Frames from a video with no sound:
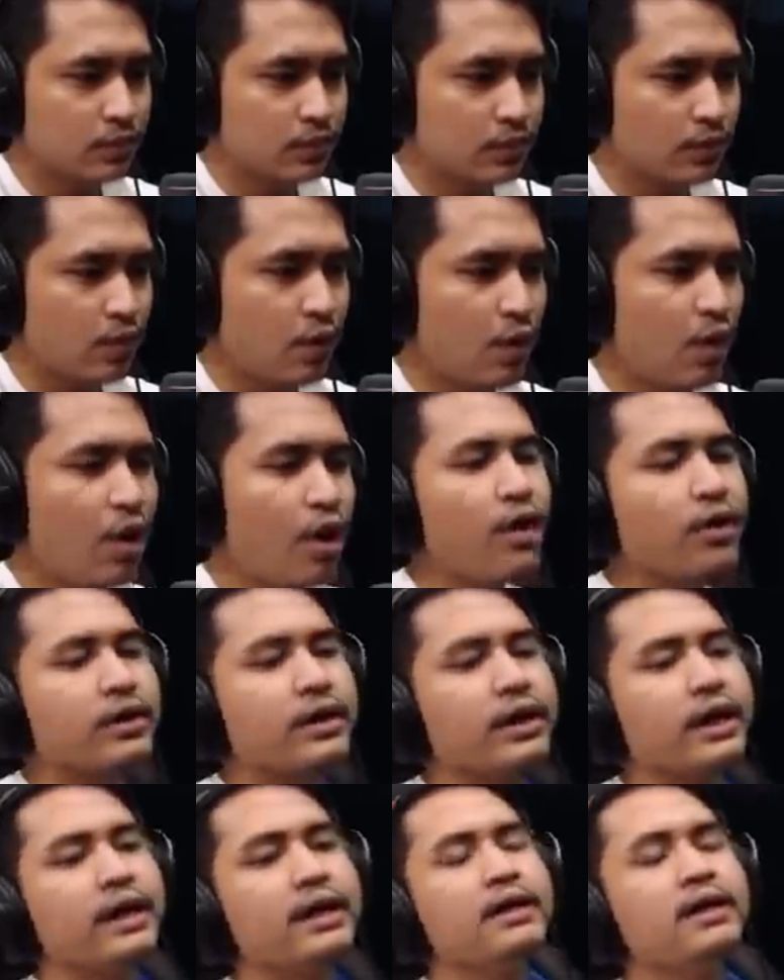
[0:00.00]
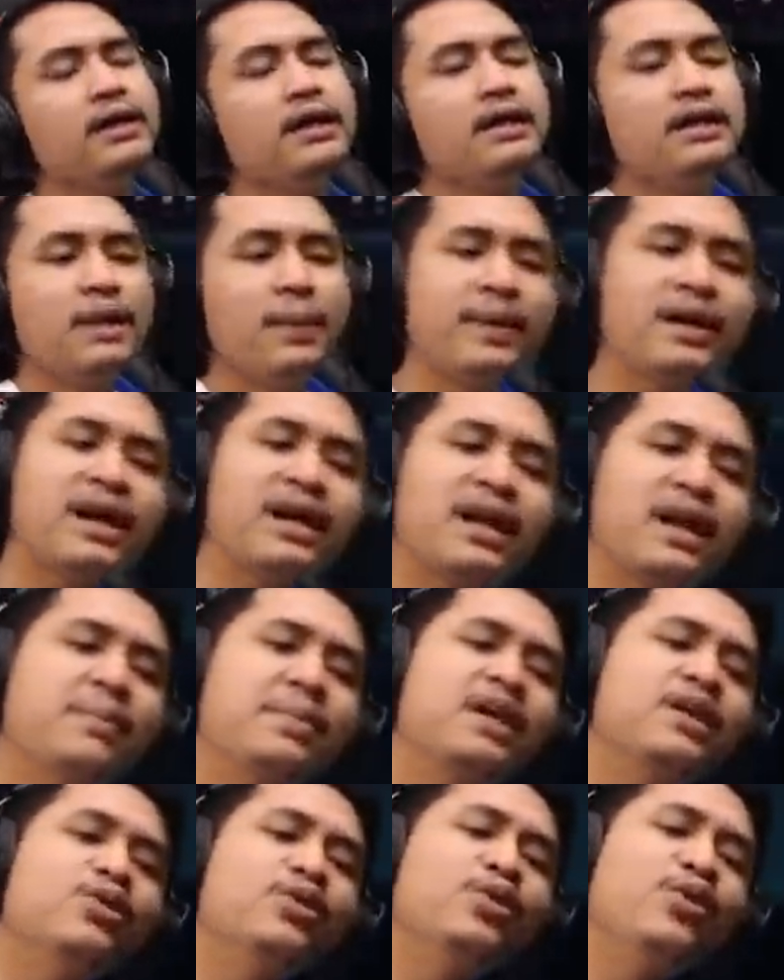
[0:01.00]
Oke, ini perkara
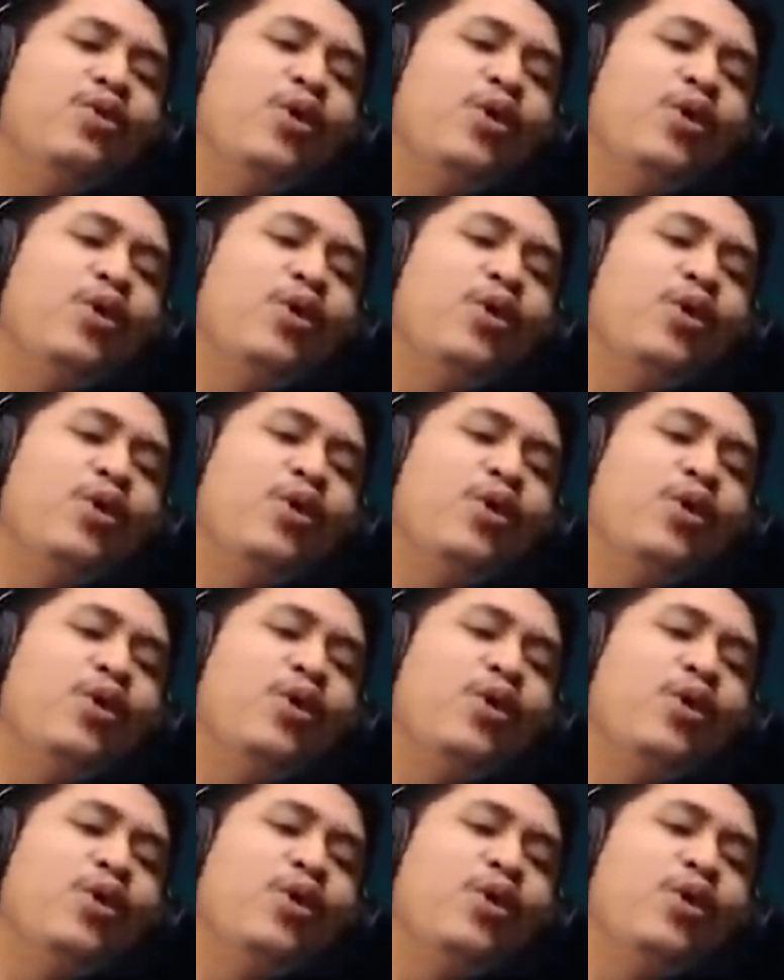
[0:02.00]
begitu doang.